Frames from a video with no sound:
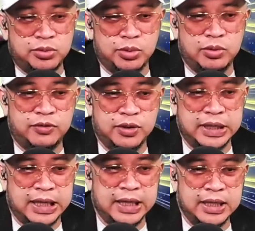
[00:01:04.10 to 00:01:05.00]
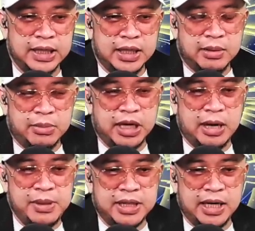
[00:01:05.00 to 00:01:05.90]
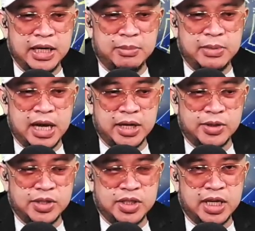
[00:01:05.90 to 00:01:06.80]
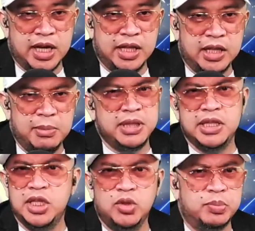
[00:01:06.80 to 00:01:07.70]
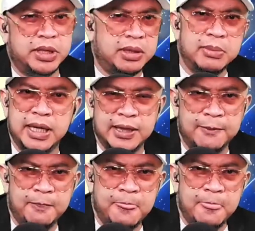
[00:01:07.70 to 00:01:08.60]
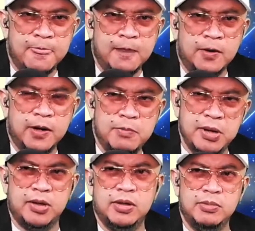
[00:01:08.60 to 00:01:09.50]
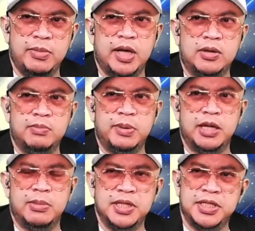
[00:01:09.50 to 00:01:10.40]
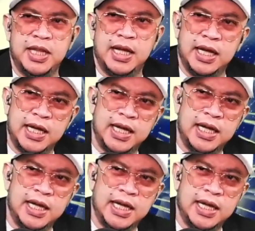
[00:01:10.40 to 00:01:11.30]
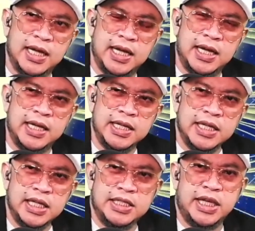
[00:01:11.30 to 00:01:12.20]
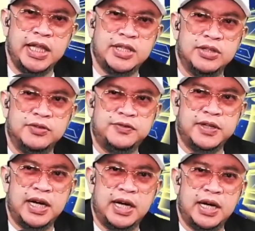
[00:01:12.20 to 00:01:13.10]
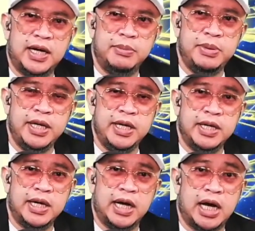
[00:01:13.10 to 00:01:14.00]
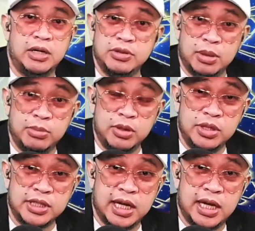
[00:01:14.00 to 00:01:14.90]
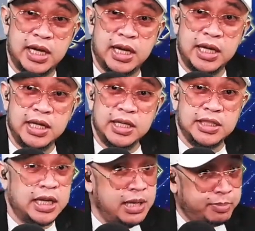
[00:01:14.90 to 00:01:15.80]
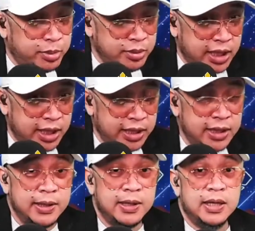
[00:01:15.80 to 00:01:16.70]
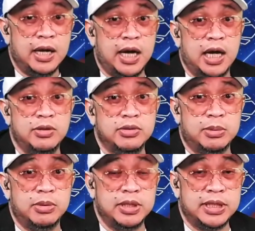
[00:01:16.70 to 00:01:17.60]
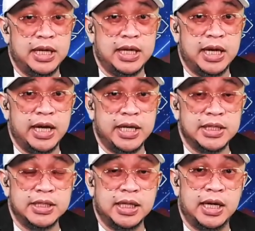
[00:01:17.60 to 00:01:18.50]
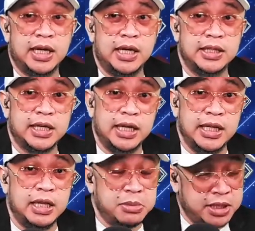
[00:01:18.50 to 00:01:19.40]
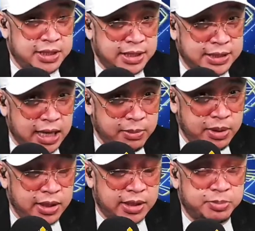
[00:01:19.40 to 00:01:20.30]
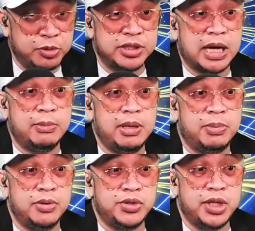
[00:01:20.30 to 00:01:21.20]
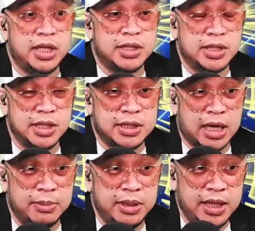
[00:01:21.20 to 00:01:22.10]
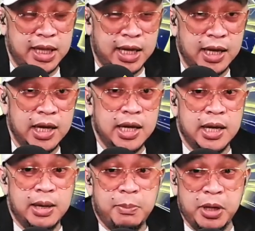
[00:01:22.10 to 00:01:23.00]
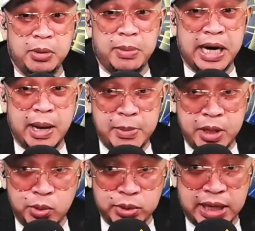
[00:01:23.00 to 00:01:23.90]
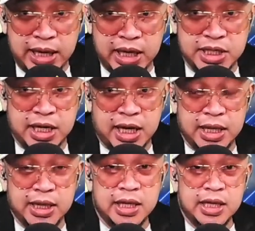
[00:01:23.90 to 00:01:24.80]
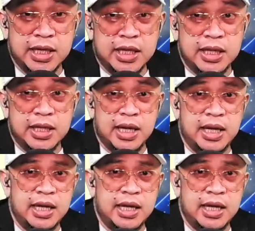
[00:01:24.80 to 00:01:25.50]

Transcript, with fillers: Tulfo na marami talagang vloggers diyan na matitino pa naman. Okay, merong merong pa naman silang uh, sense of uh, being accountable sa sa lipunan accountable talaga uh, sa kanilang mga sinasabi, responsable pa sila sa sinasabi nila. Pero maraming ho talaga dyan na